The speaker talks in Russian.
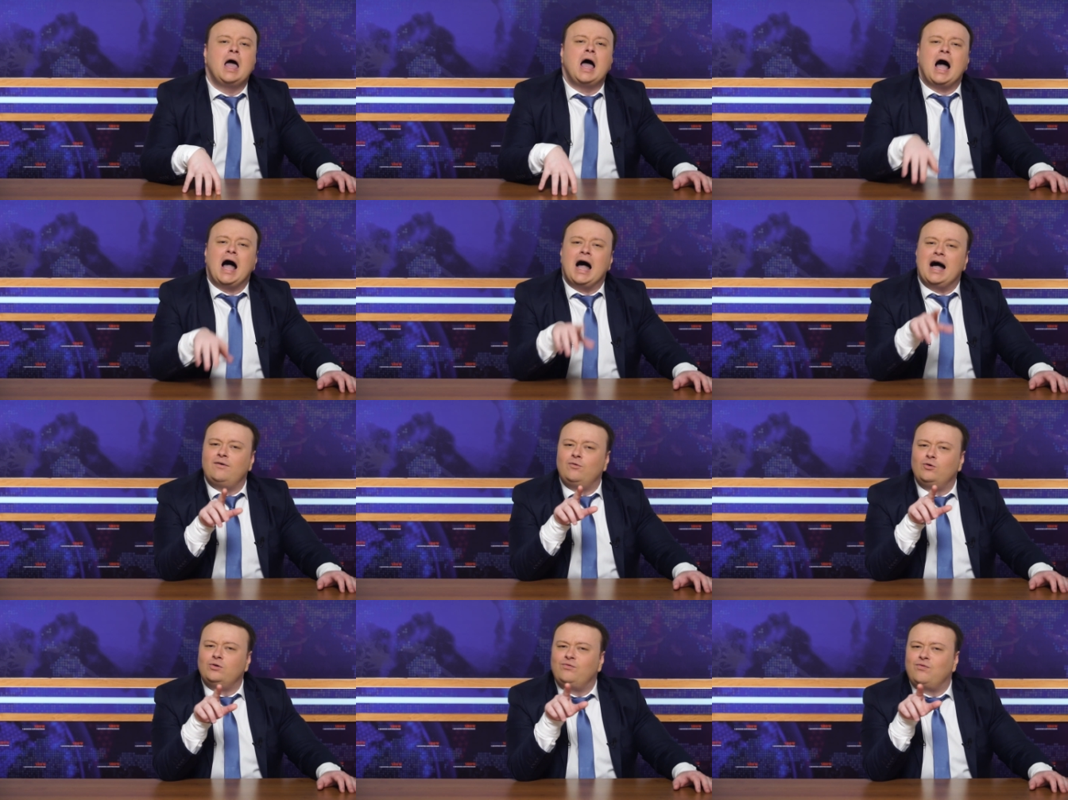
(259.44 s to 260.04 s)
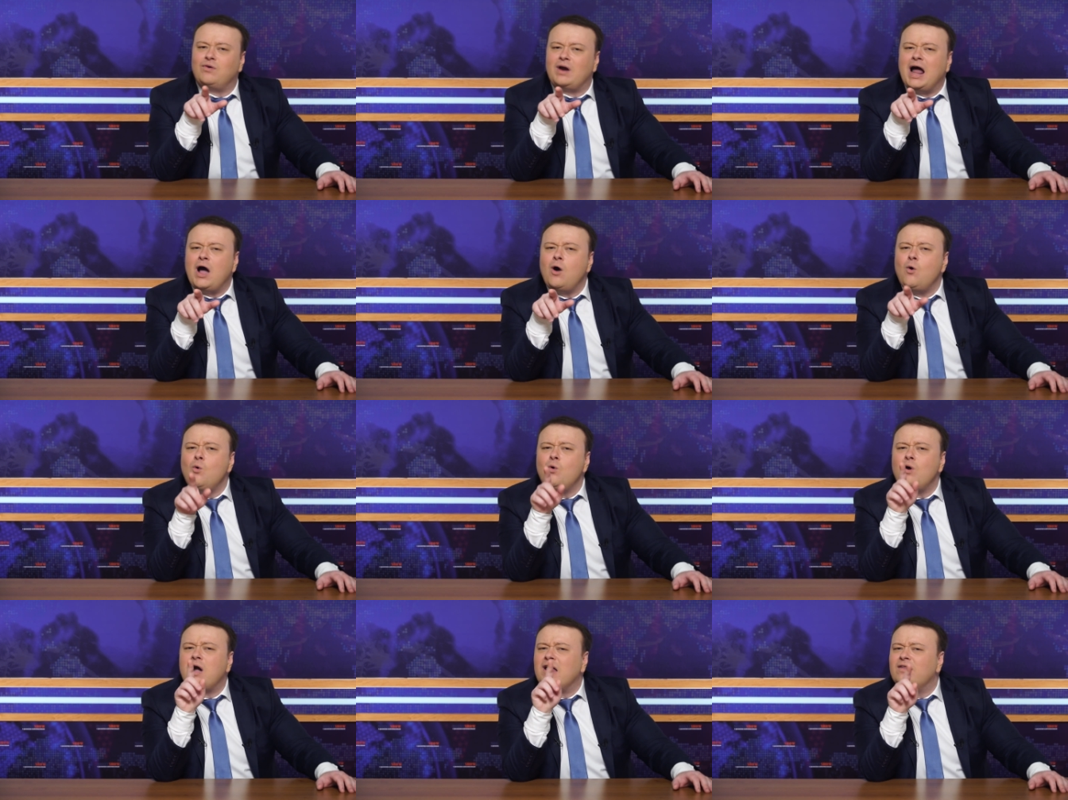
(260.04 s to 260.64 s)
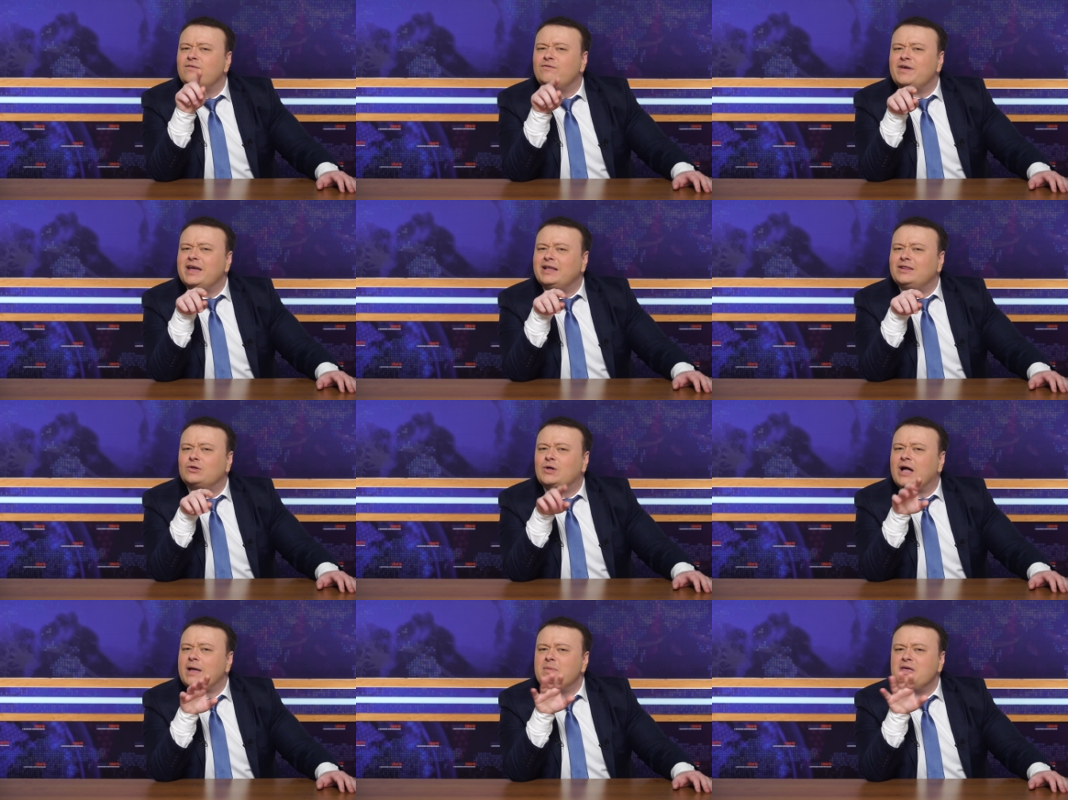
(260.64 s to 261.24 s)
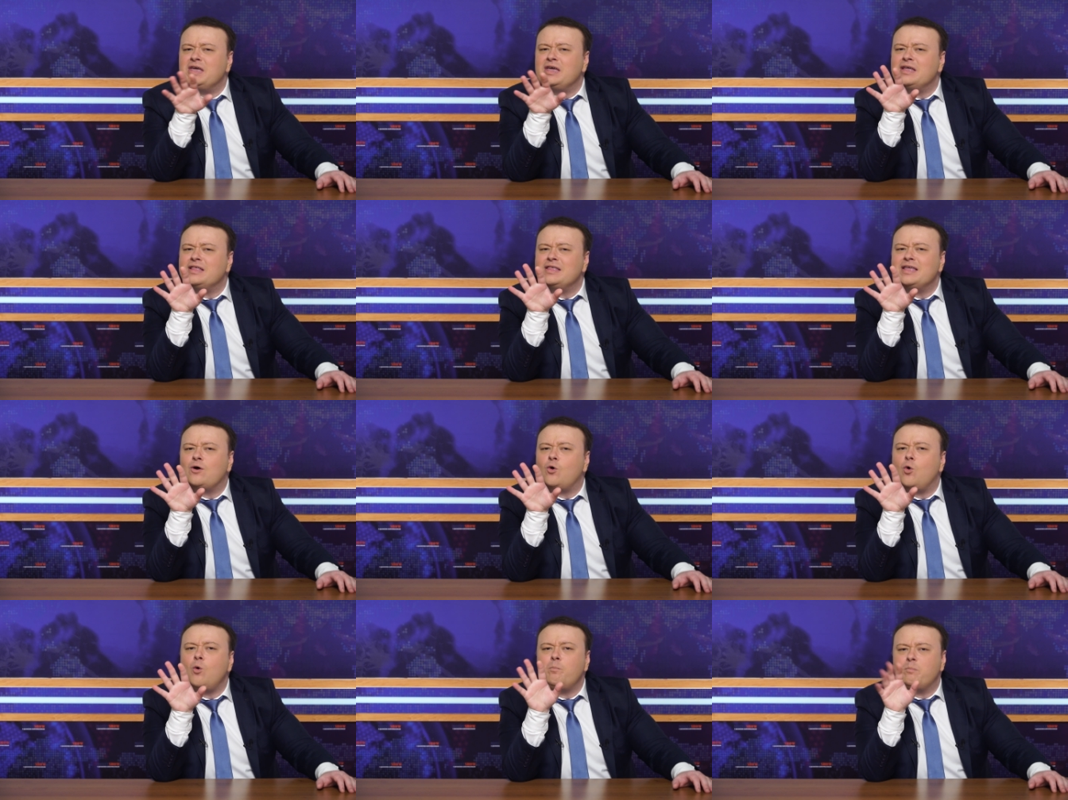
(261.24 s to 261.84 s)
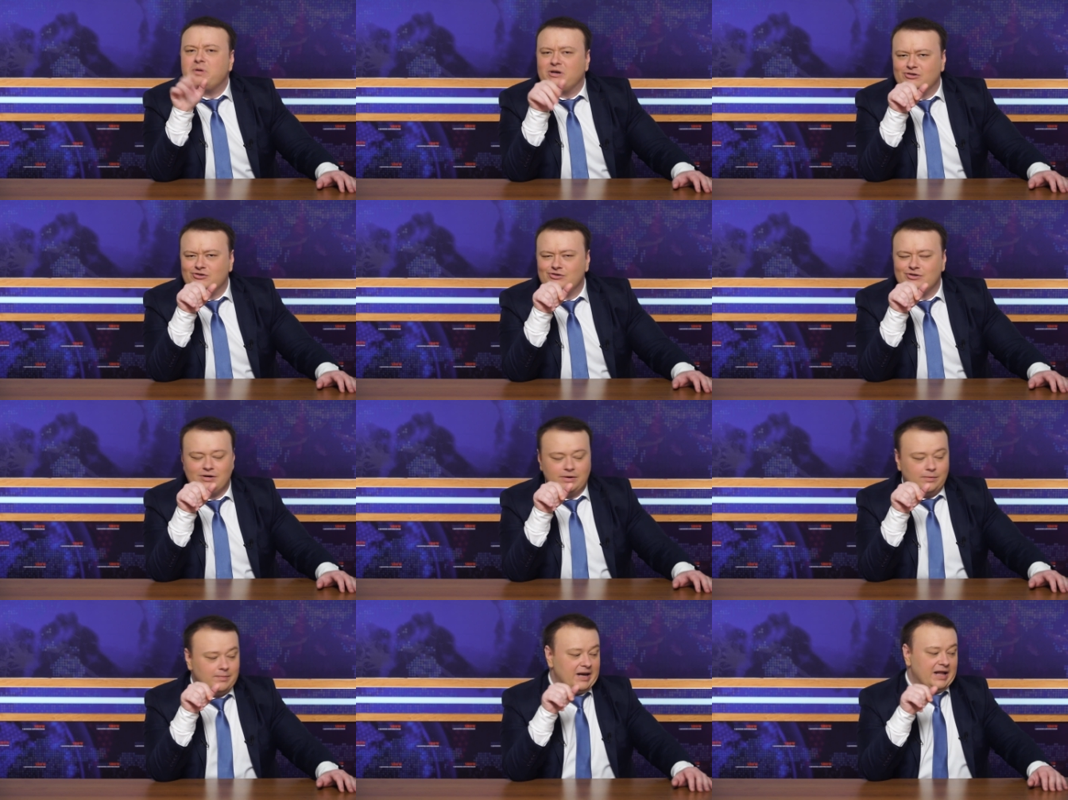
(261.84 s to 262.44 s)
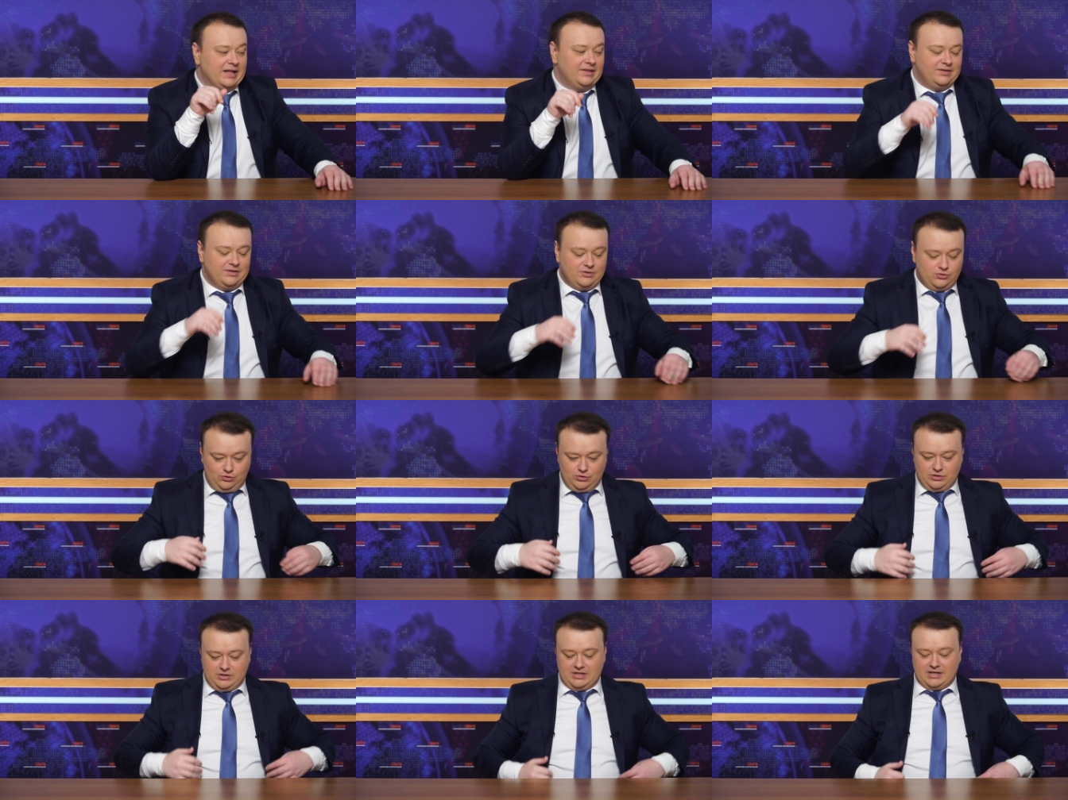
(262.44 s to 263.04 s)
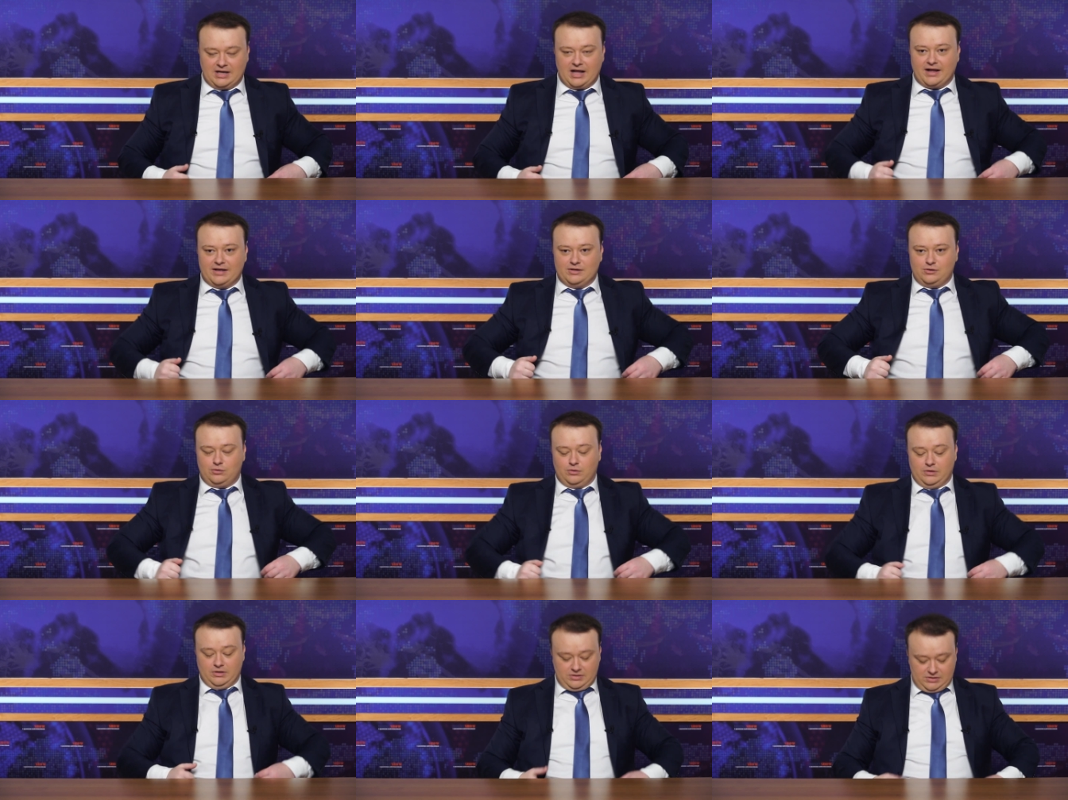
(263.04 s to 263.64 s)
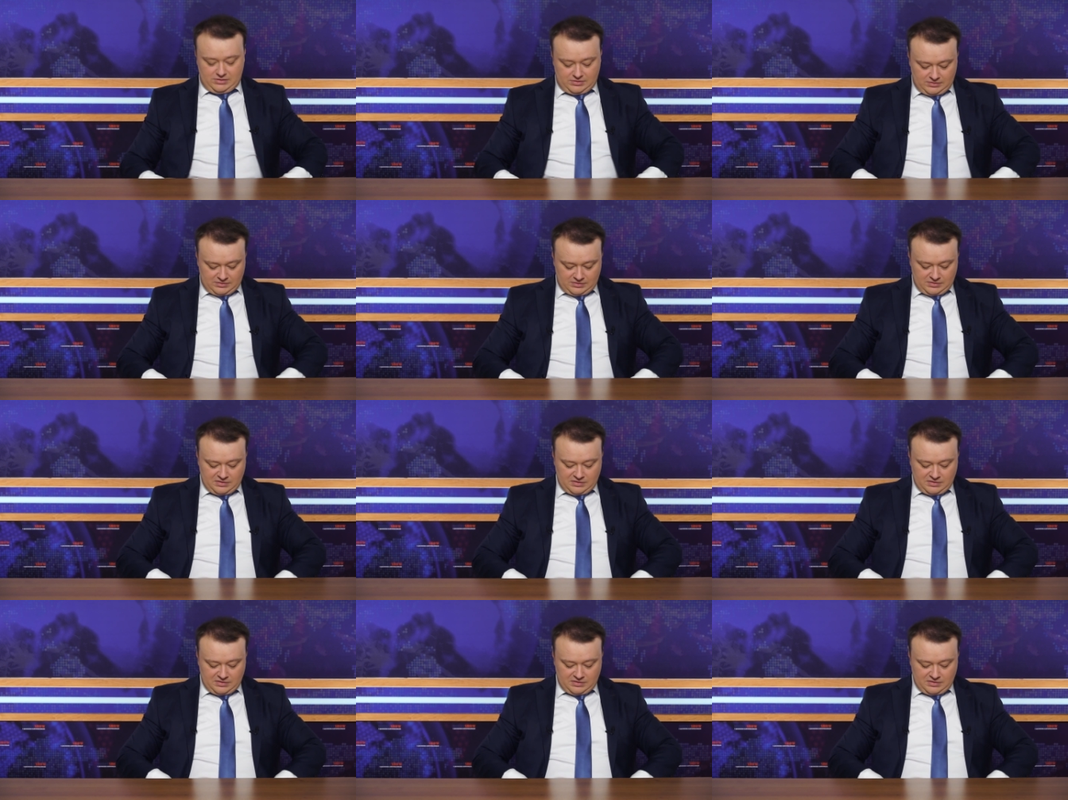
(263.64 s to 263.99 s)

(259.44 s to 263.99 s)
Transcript: А вот фрау конфетками не купишь. Блядь, что это я как эстонец?